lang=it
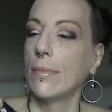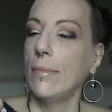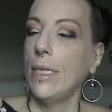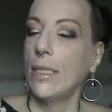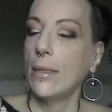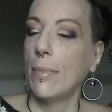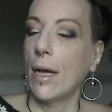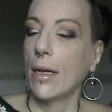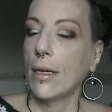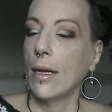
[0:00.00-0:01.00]
Miss
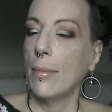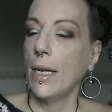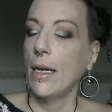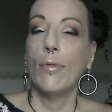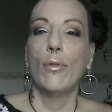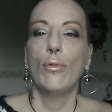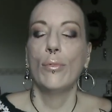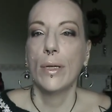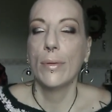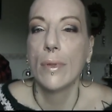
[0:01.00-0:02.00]
Manga mega
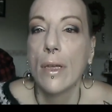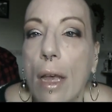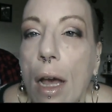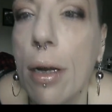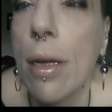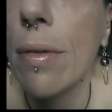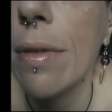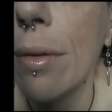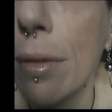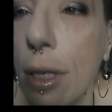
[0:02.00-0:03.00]
volume allora vi
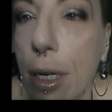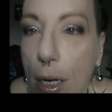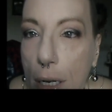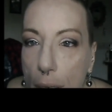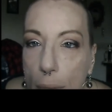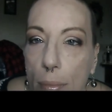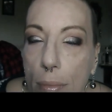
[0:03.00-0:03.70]
devo dire che